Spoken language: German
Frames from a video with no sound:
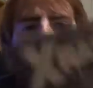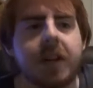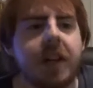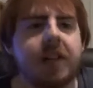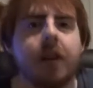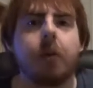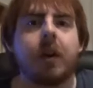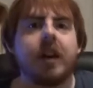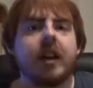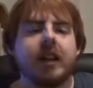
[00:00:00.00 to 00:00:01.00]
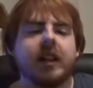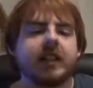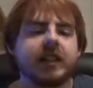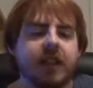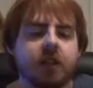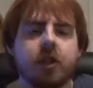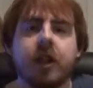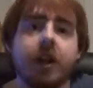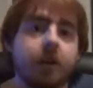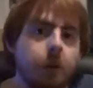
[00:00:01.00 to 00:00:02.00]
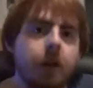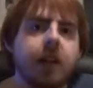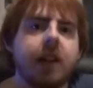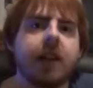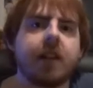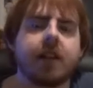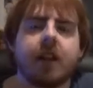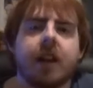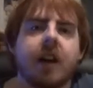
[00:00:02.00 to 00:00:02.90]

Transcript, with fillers: man hat es auch sehr schnell durchgelesen.